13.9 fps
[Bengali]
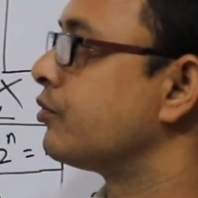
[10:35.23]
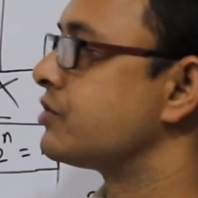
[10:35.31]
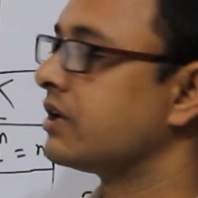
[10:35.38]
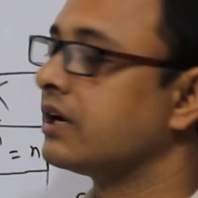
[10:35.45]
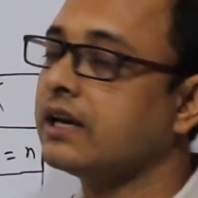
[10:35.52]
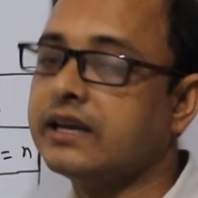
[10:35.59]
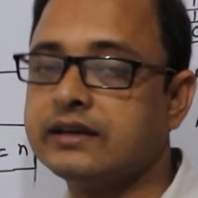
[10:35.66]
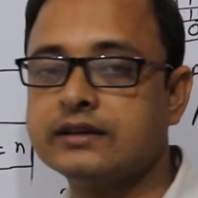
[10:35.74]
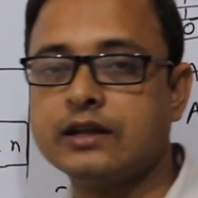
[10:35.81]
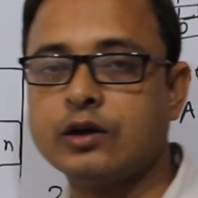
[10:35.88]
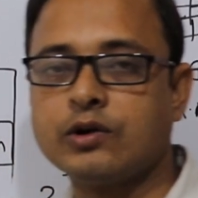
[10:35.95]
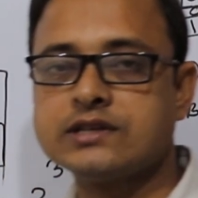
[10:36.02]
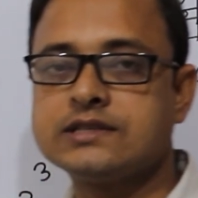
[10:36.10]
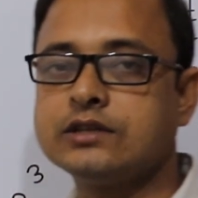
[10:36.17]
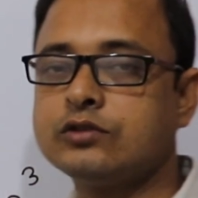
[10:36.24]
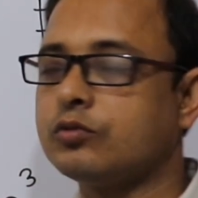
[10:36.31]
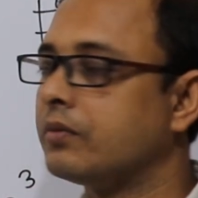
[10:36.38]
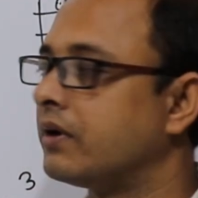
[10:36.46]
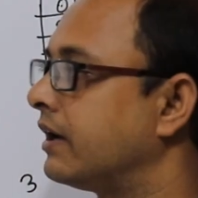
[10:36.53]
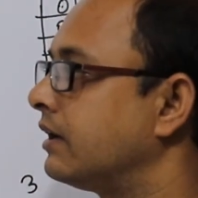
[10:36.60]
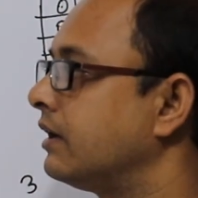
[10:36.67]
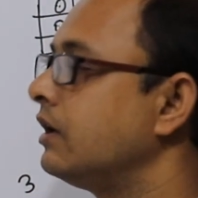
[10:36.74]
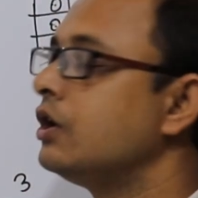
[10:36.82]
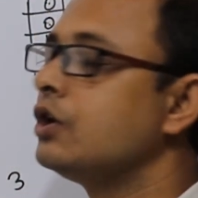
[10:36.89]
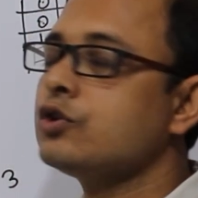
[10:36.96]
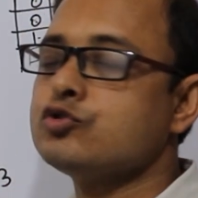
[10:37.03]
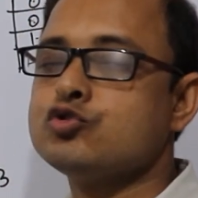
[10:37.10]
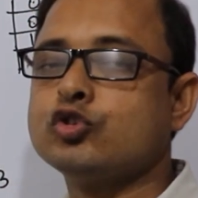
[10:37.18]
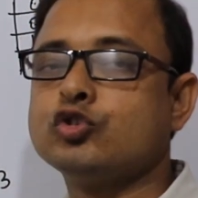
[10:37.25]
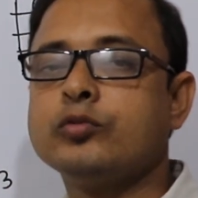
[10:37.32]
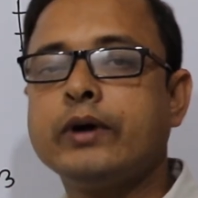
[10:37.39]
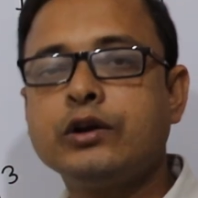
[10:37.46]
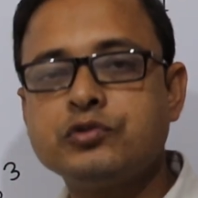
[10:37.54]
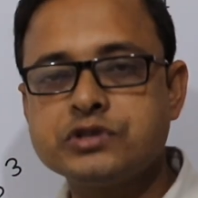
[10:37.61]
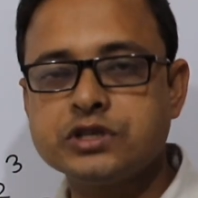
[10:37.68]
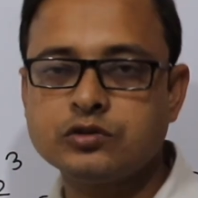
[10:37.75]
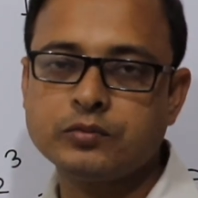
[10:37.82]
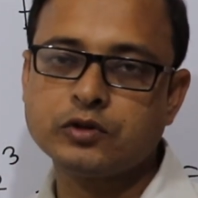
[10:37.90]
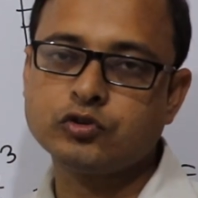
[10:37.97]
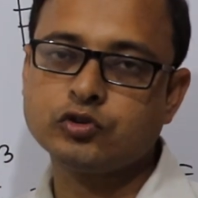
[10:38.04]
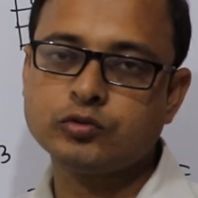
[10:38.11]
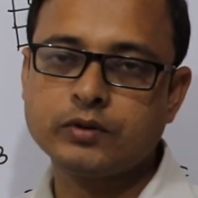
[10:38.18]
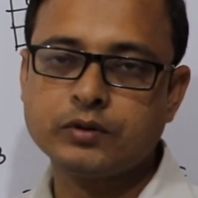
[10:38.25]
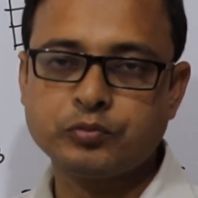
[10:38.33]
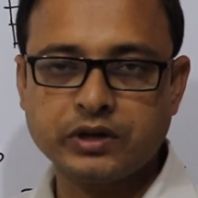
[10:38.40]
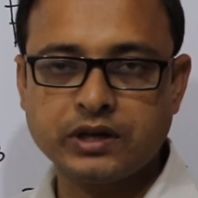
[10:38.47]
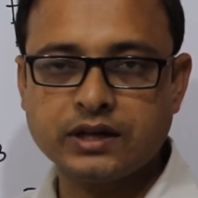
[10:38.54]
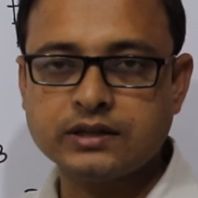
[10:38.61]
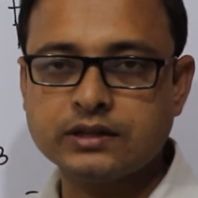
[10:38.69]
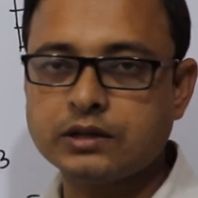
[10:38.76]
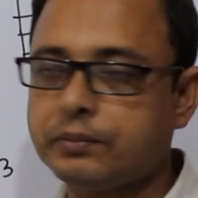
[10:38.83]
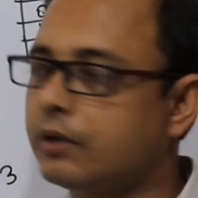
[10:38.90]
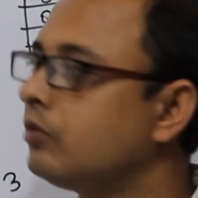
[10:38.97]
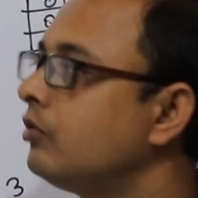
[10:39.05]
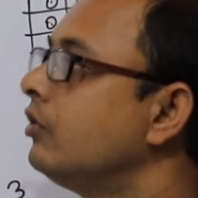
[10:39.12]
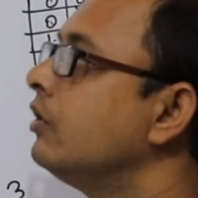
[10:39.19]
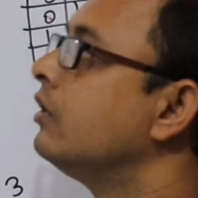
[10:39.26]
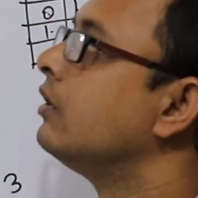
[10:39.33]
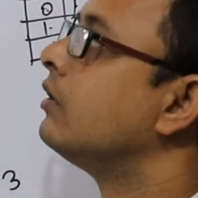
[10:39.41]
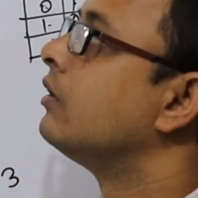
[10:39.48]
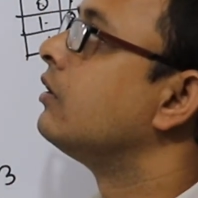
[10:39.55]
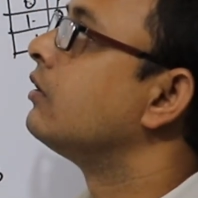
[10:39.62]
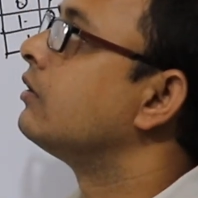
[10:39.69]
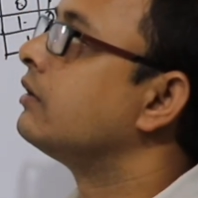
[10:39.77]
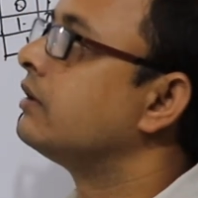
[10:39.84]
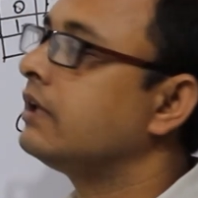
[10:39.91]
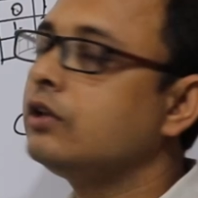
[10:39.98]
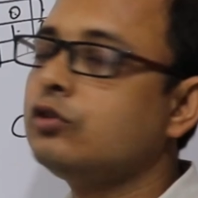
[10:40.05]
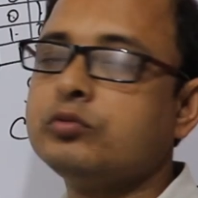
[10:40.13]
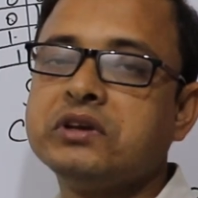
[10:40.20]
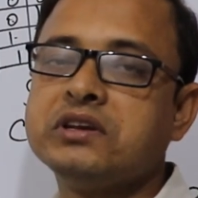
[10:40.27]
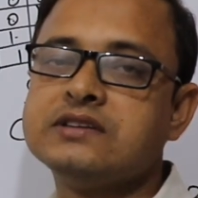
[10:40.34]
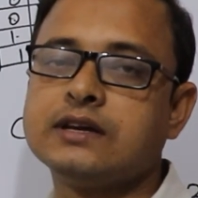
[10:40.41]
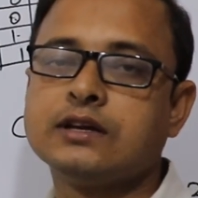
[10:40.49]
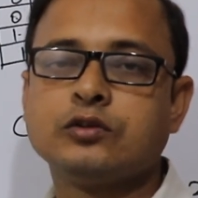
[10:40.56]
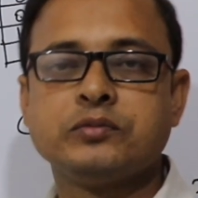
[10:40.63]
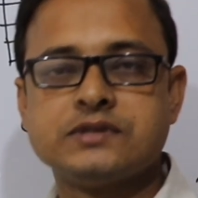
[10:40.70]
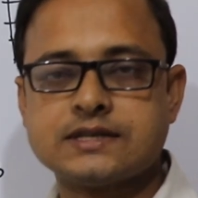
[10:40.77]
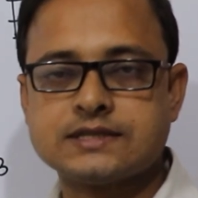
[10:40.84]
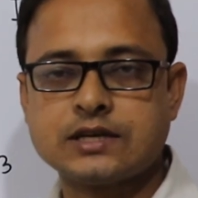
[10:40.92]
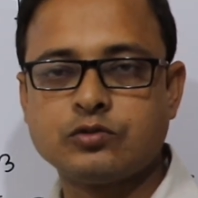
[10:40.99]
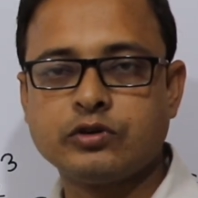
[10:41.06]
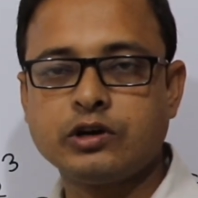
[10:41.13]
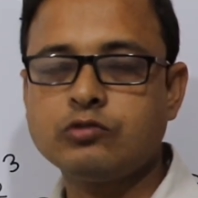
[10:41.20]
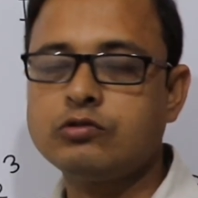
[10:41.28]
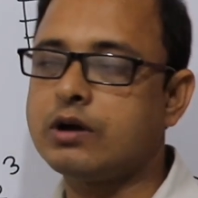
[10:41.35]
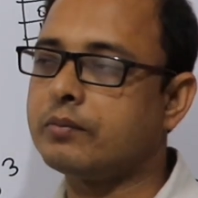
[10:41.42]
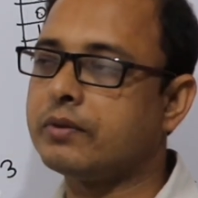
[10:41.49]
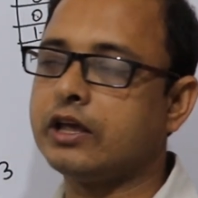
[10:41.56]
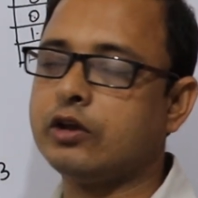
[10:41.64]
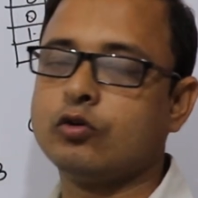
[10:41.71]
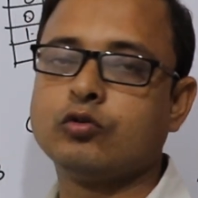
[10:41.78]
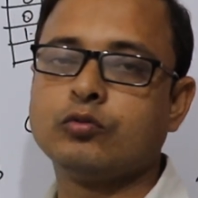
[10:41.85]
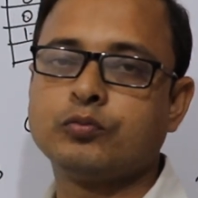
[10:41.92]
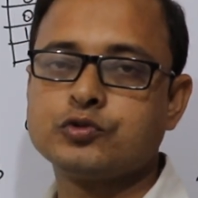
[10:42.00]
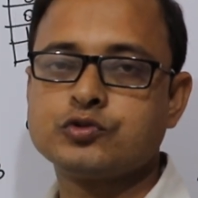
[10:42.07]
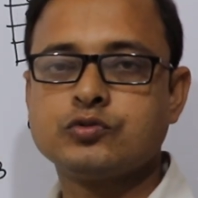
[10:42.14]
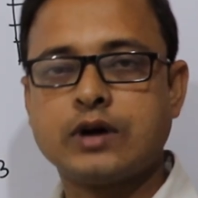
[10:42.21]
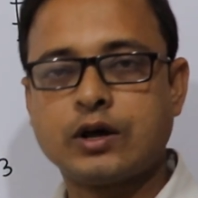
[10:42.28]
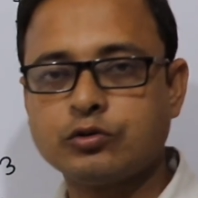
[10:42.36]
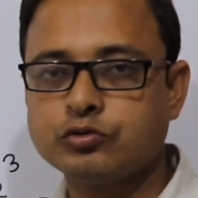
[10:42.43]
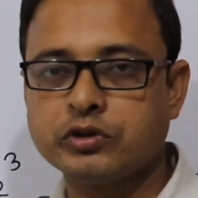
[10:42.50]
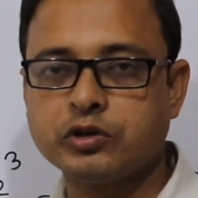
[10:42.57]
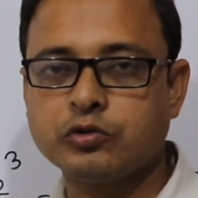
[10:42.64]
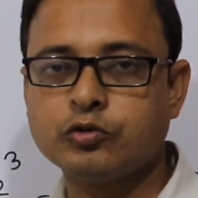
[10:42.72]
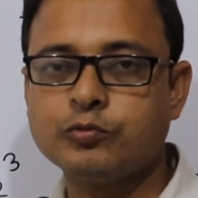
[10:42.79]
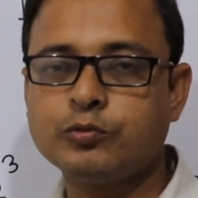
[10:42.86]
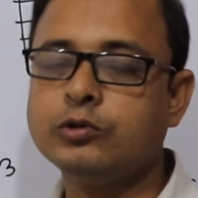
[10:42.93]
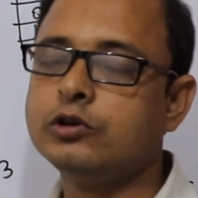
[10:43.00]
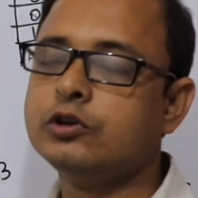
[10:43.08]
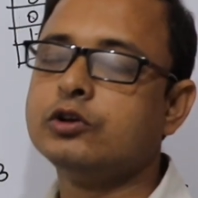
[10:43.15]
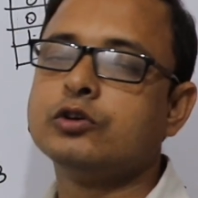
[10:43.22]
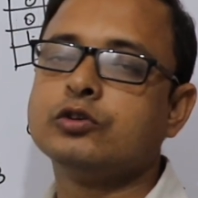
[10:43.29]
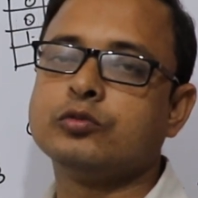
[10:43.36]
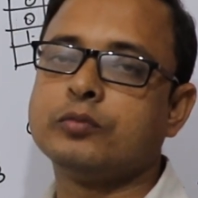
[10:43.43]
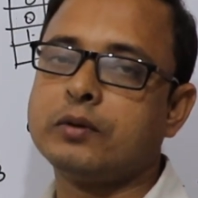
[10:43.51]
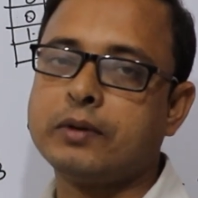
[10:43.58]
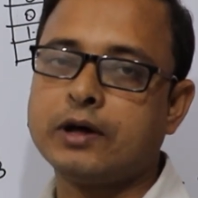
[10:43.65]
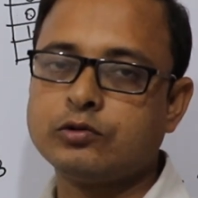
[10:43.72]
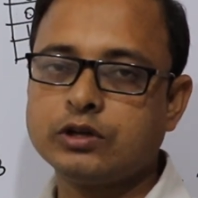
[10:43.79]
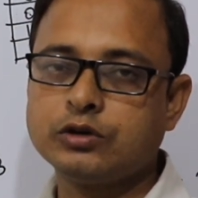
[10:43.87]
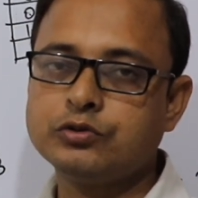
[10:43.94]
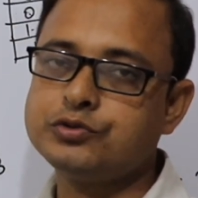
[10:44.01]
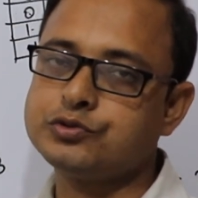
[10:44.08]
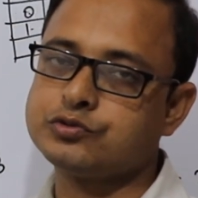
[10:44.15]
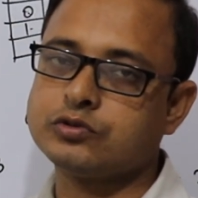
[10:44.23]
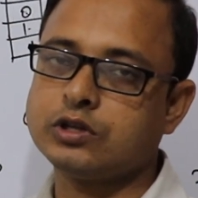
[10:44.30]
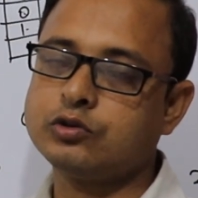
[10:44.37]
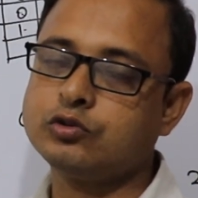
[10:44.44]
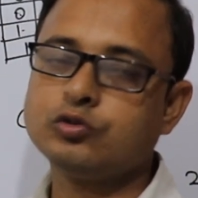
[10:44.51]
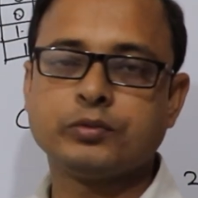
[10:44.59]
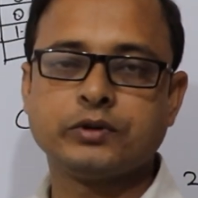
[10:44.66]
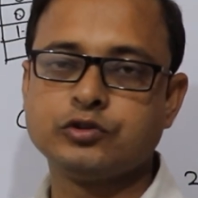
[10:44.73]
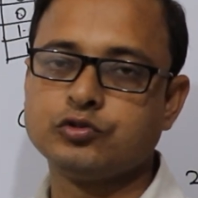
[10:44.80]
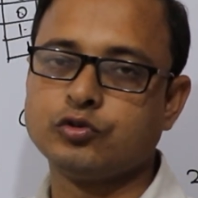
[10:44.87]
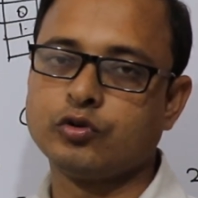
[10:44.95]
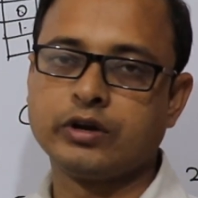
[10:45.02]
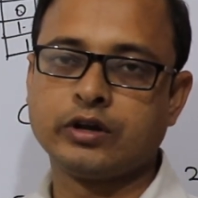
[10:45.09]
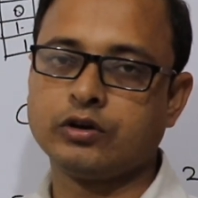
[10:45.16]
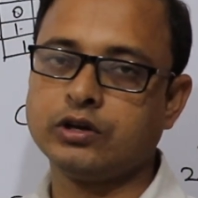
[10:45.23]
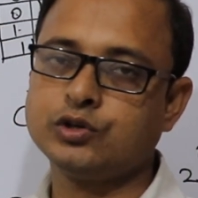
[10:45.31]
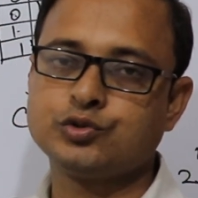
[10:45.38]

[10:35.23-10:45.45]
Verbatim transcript: প্রশ্নের লিঙ্কটি দেওয়া আছে তোমরা এটি যতবার খুশি তোমরা ততবার পরীক্ষা দিতে পারো দিয়ে তুমি নিজেকে তুমি যাচাই করে নাও আমরা এরকম প্রশ্ন আরও তৈরি করব তোমরা ভালো থাকো সুস্থ থাকো তোমাদের জন্য অনেক অনেক